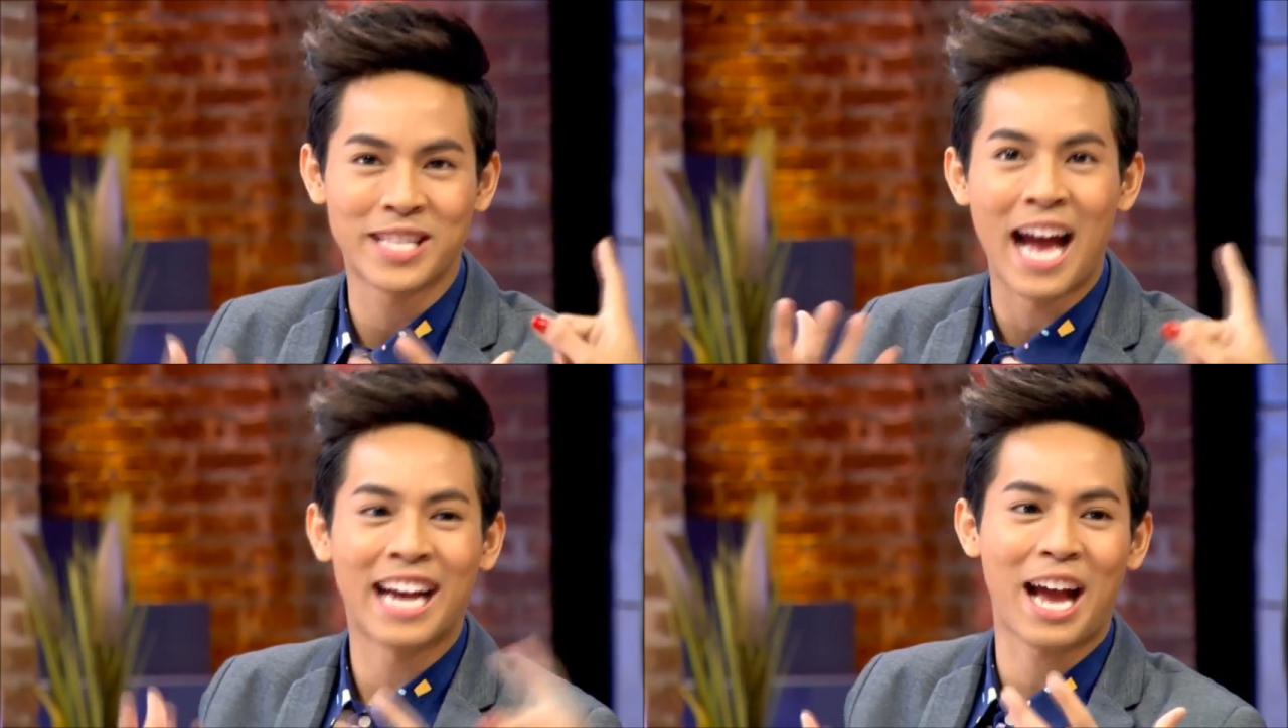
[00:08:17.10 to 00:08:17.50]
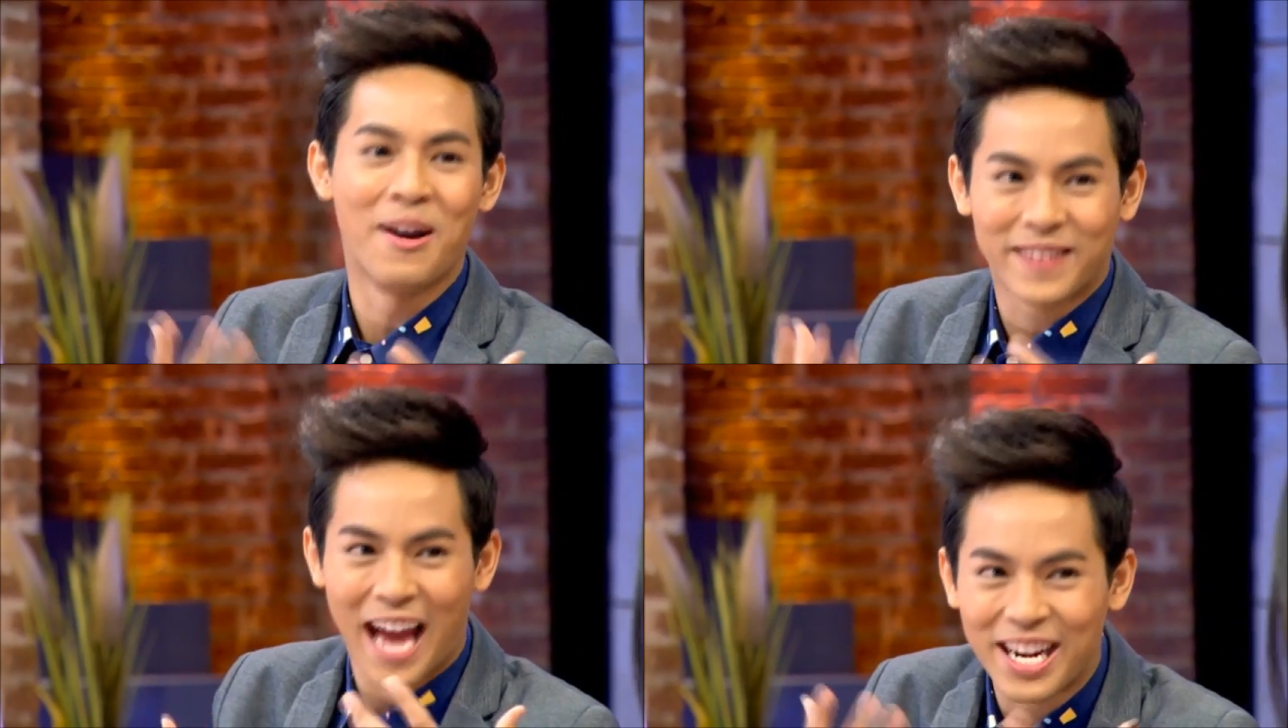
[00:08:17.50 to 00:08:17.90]
อุตสาหกร
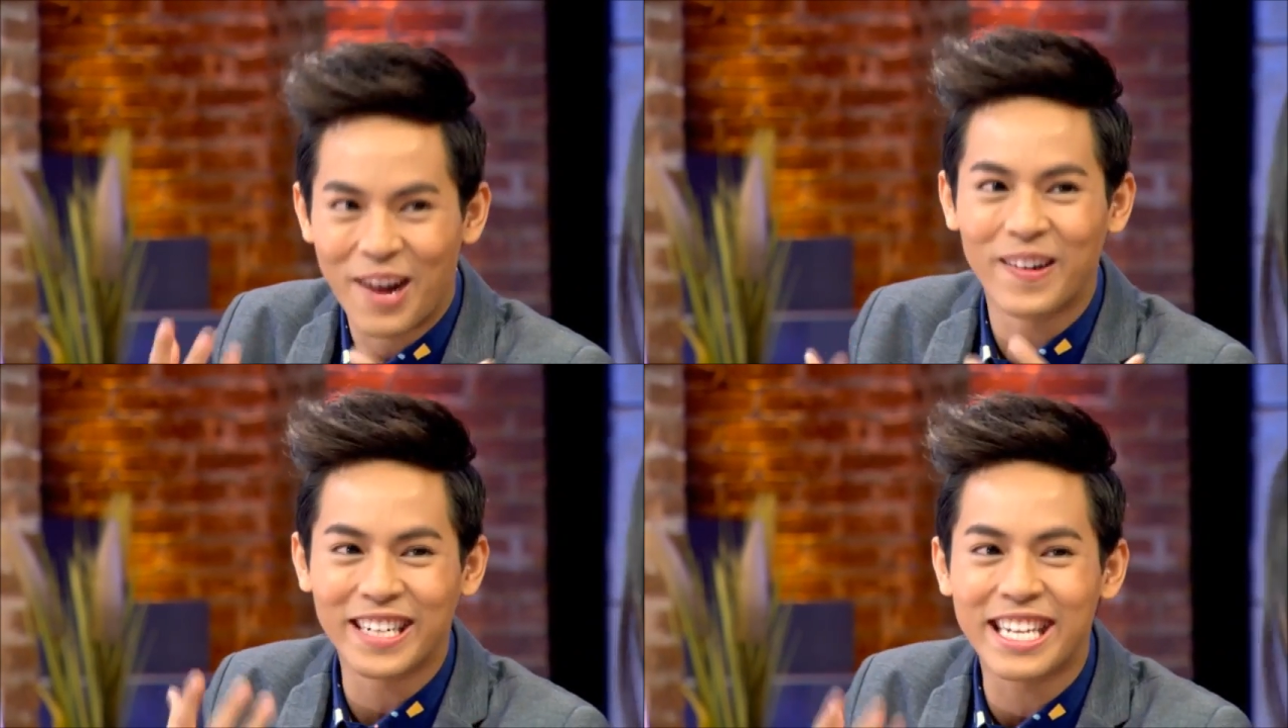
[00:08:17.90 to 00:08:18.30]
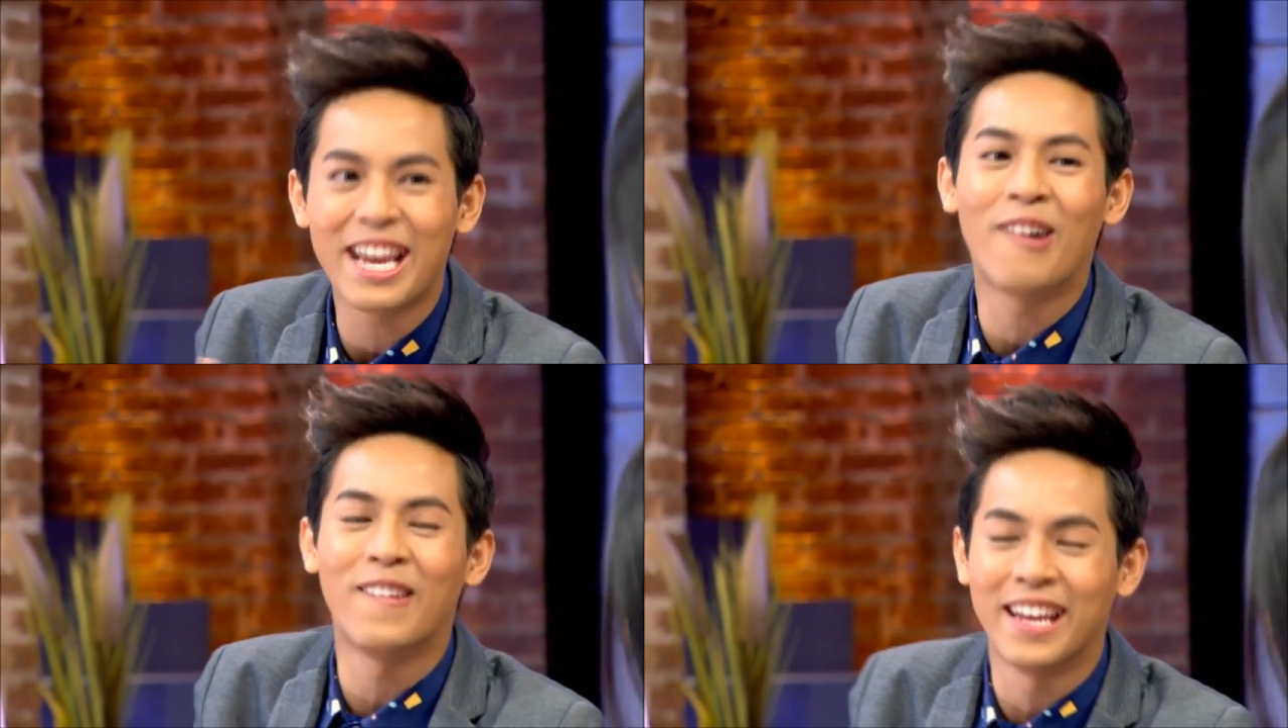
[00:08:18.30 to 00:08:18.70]
รมการท่อง
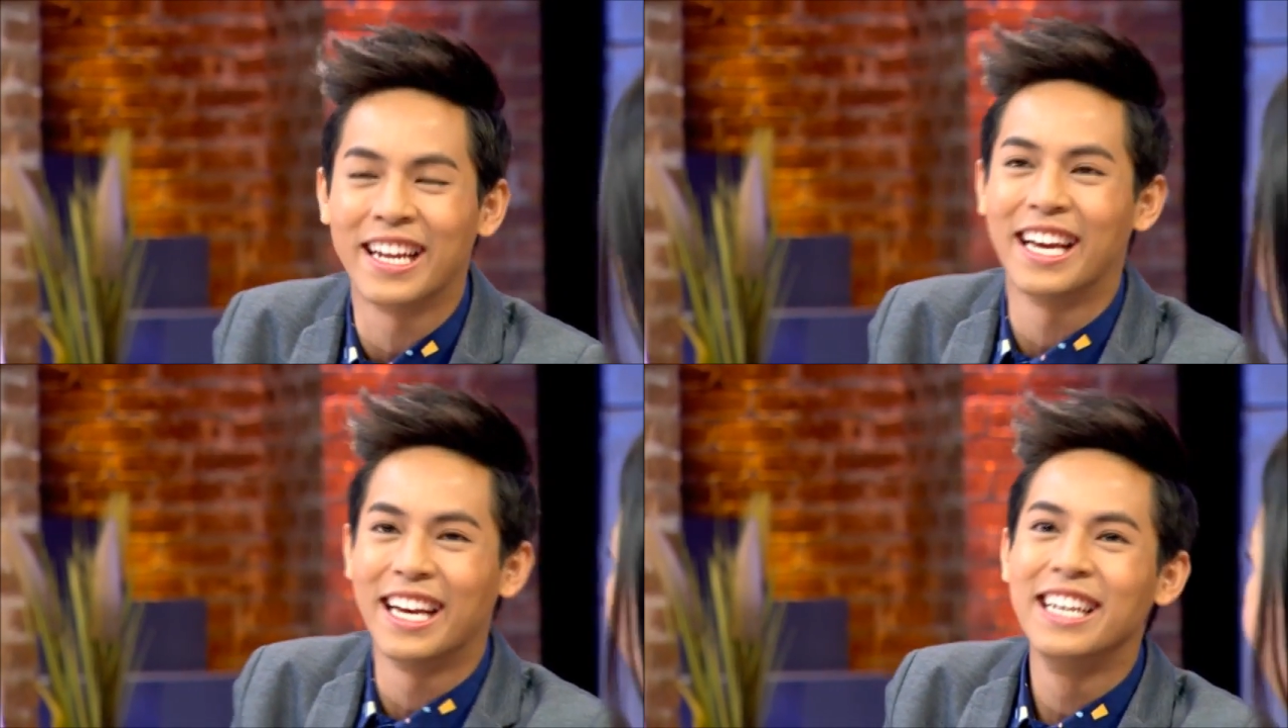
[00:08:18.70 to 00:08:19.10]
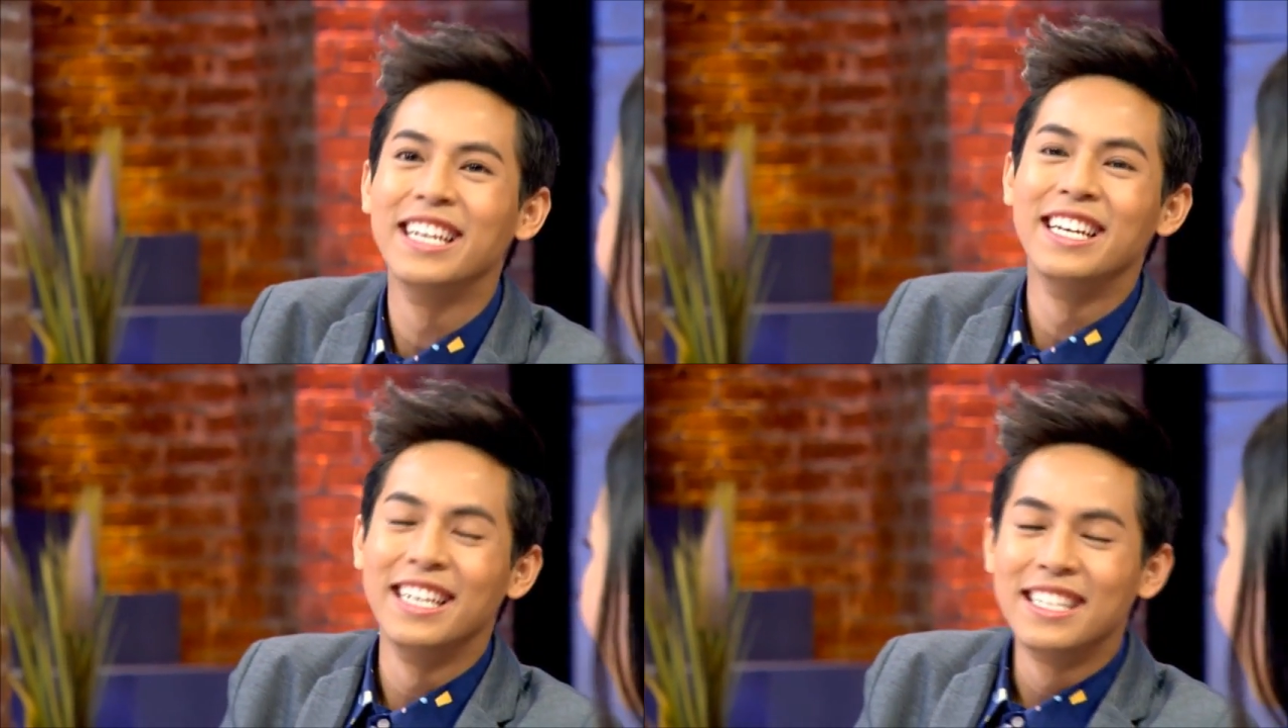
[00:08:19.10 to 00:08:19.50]
เที่ยว
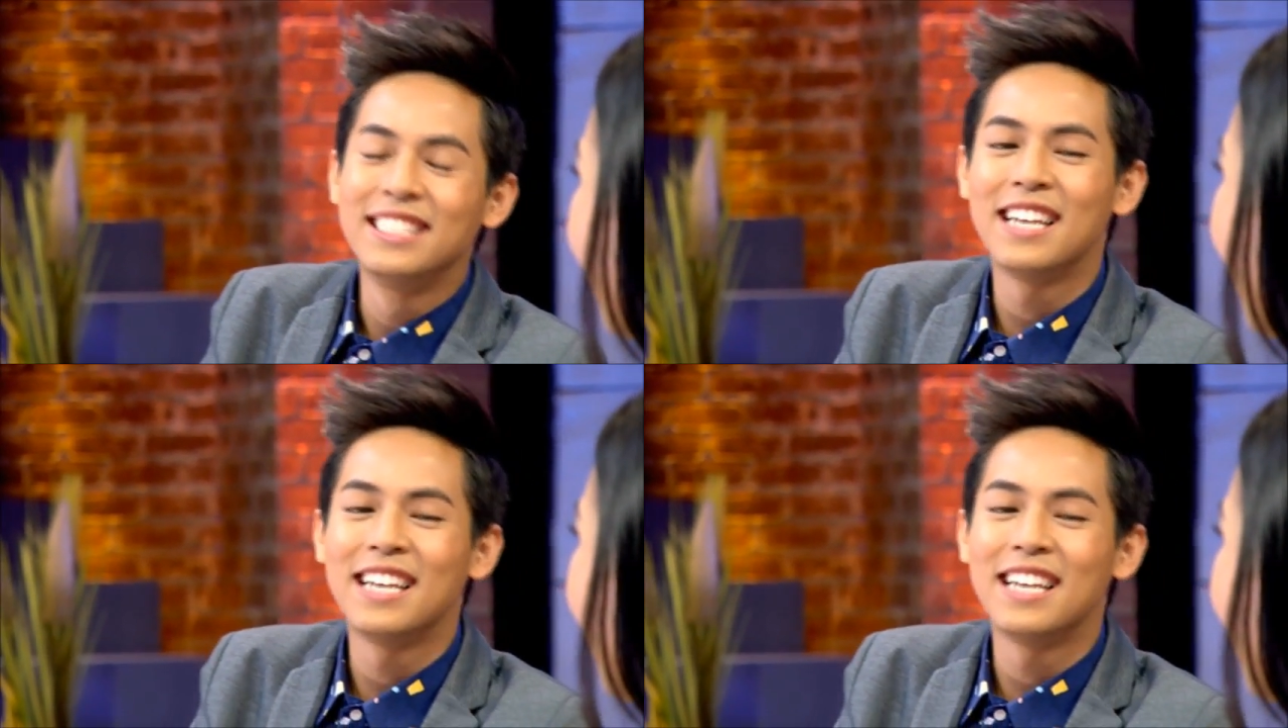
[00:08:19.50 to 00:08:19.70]
ใช่